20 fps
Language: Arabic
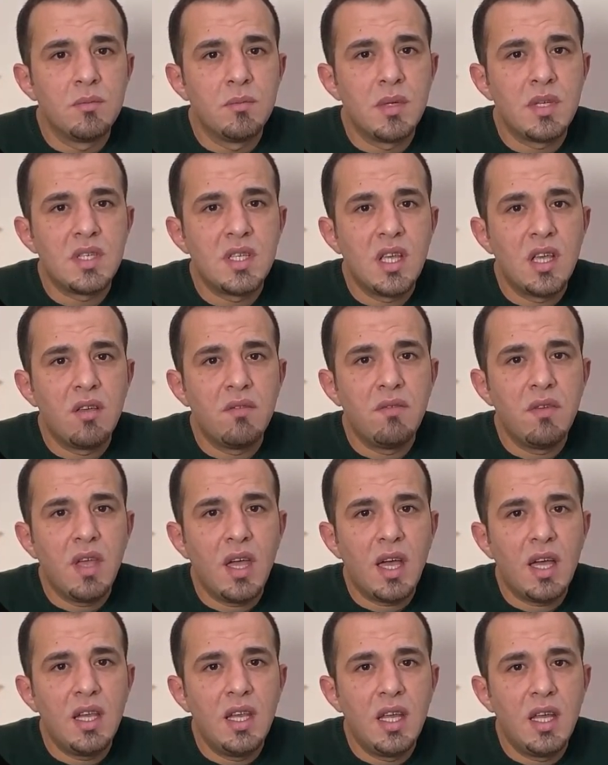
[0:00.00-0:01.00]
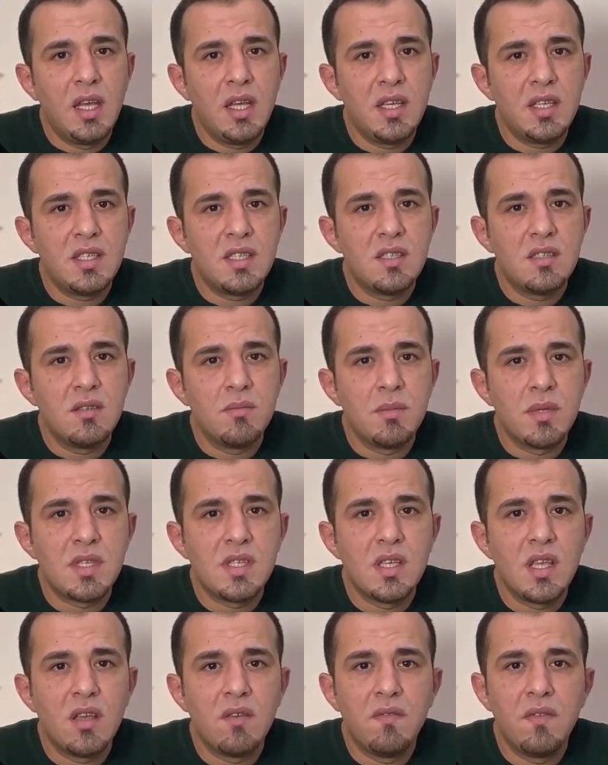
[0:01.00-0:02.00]
مسافة على اس
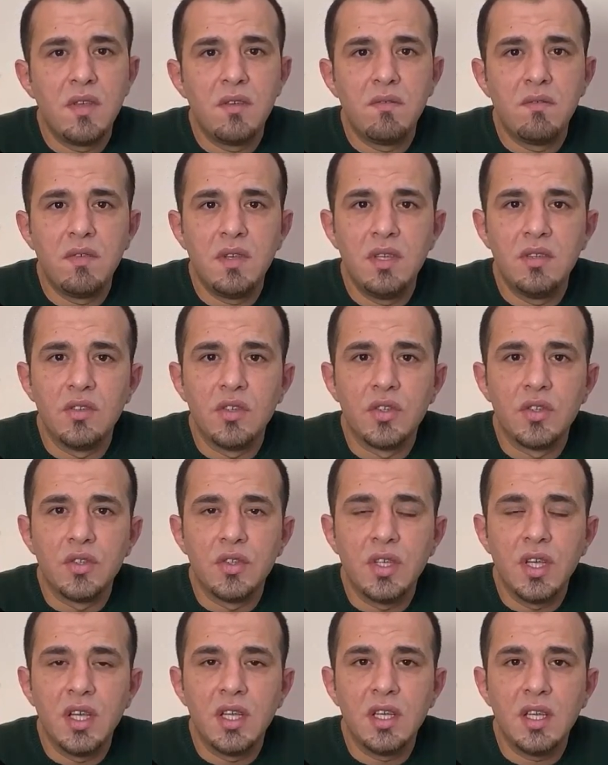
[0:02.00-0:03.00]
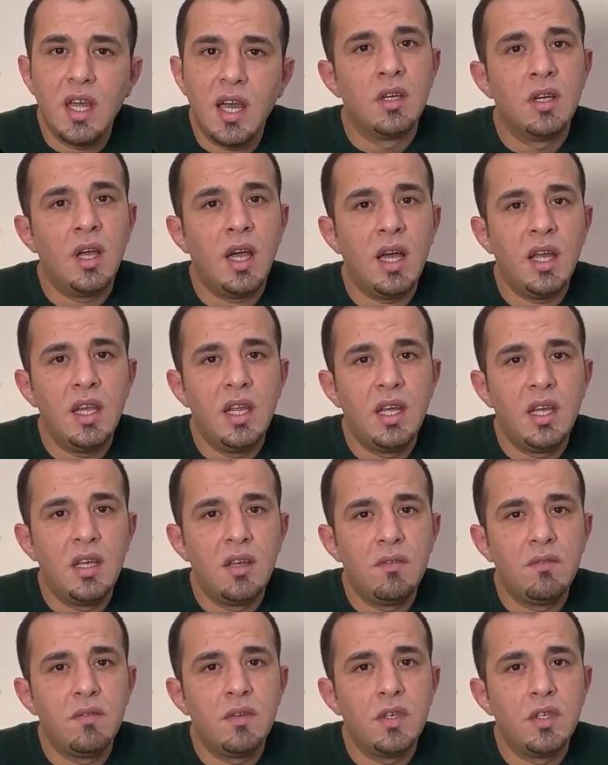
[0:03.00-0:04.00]
مسافة في نقطتين
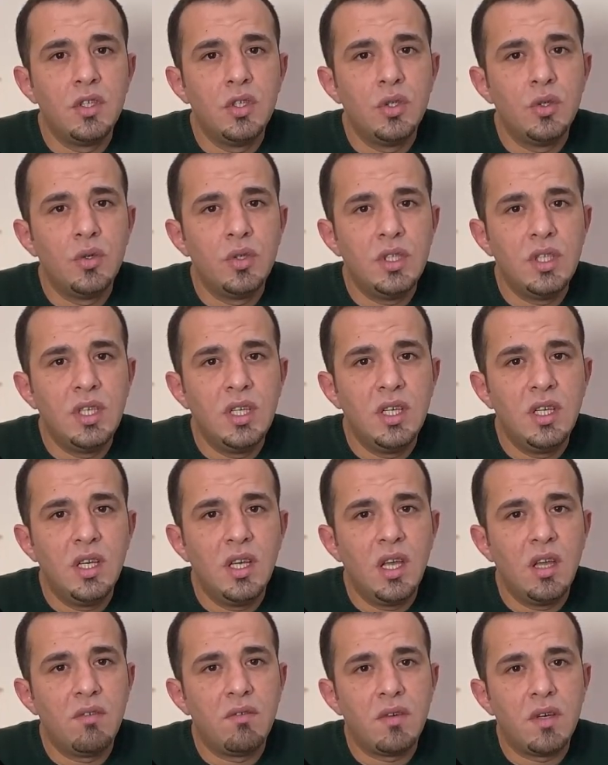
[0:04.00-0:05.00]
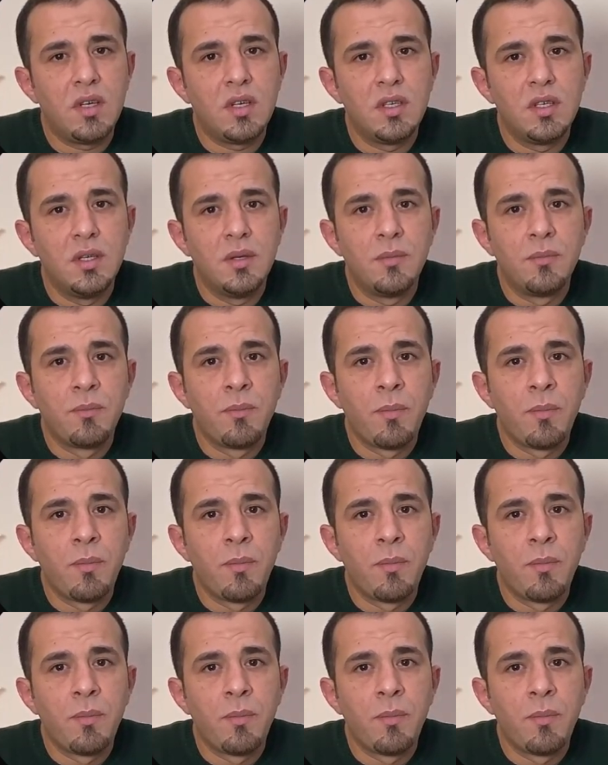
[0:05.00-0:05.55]
على اف يو اي اف اي